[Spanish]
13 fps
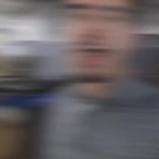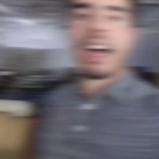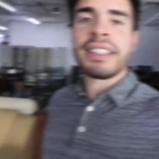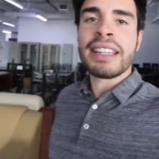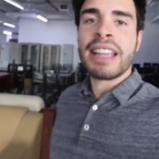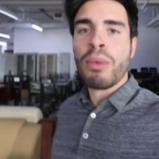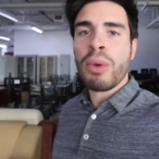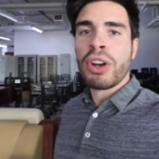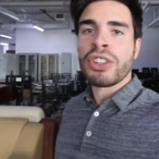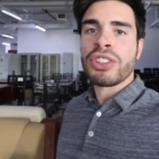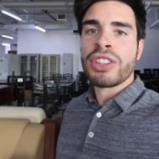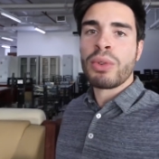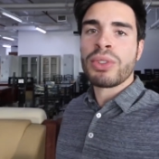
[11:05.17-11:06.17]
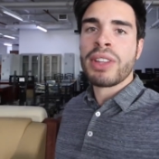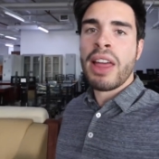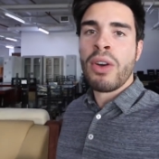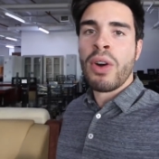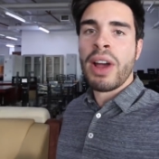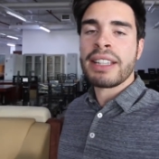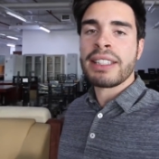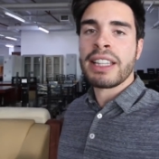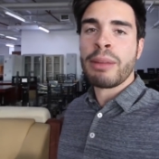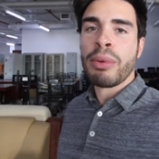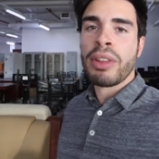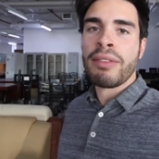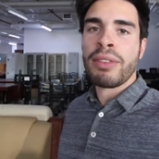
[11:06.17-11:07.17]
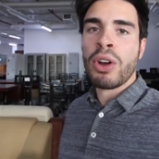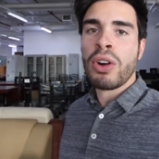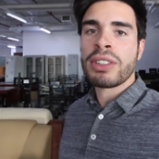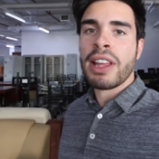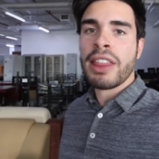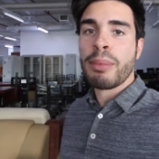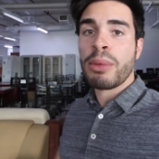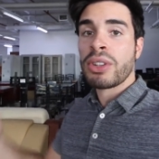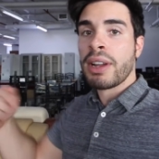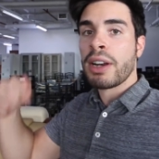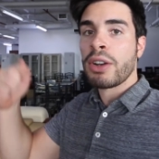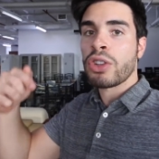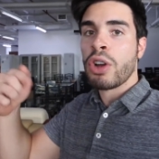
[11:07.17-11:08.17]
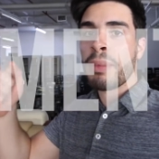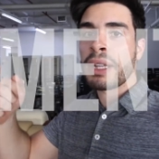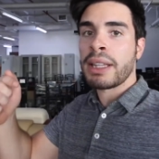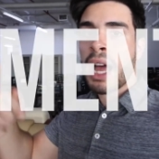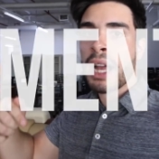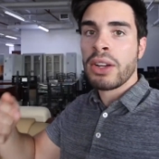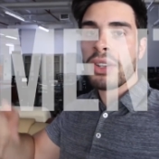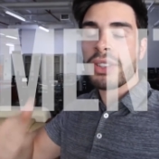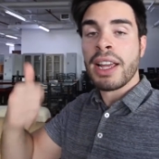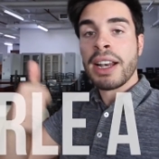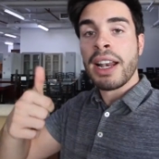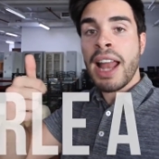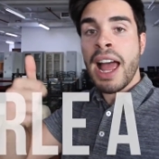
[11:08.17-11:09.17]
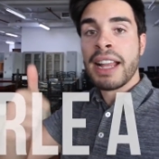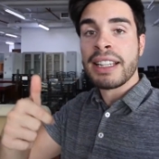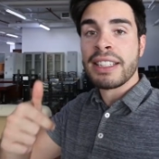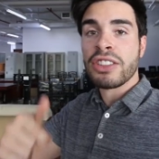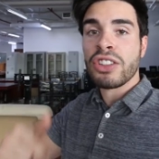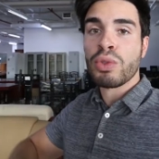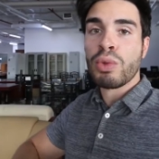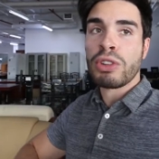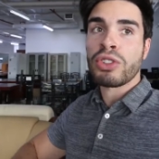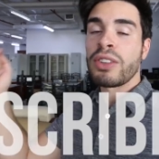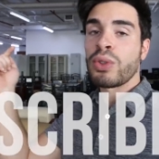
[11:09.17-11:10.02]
Así que bueno, si os ha gustado este tipo de vlogs, saber en los comentarios, darle like y si sois nuevos,